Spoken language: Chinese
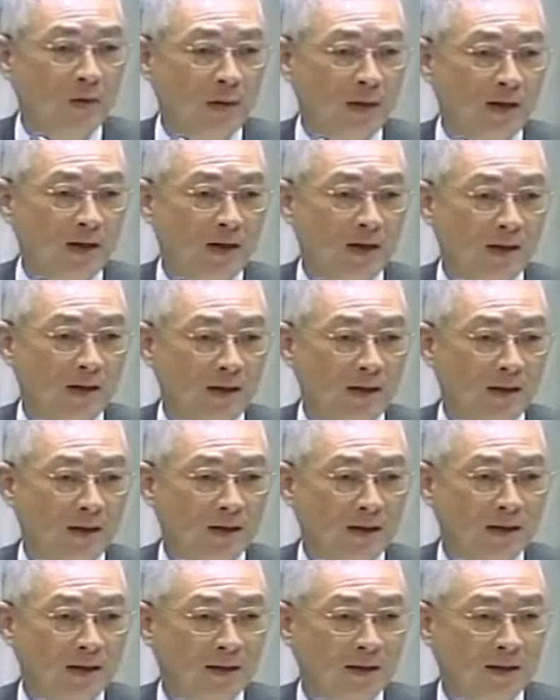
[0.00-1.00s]
委员，
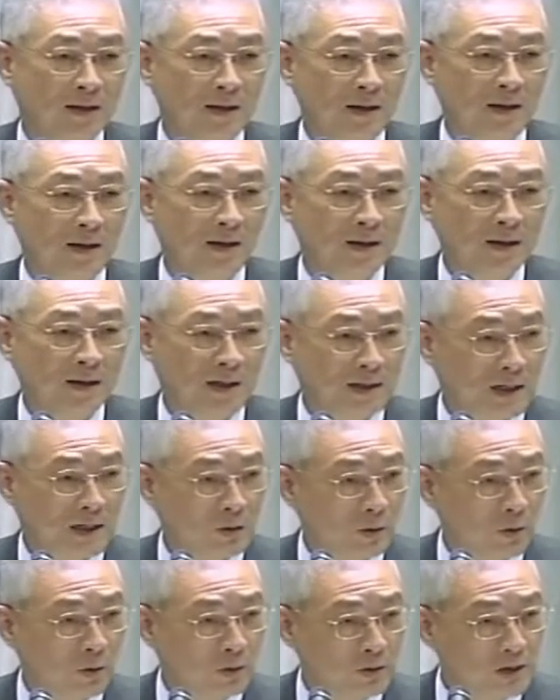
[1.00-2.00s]
大
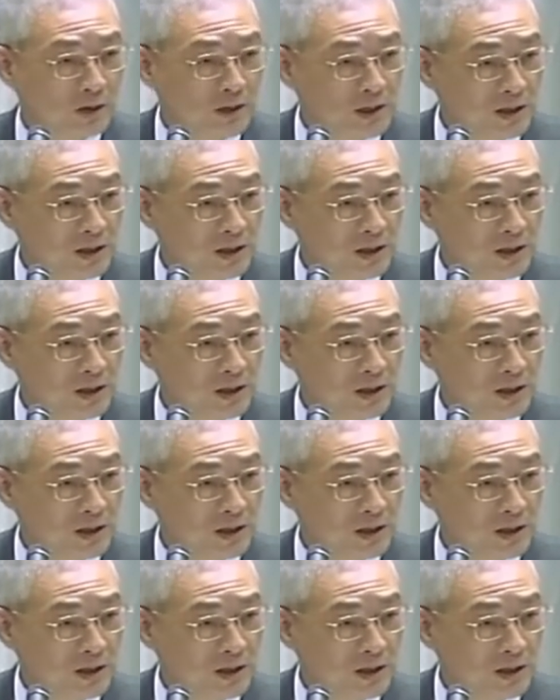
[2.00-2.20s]
家同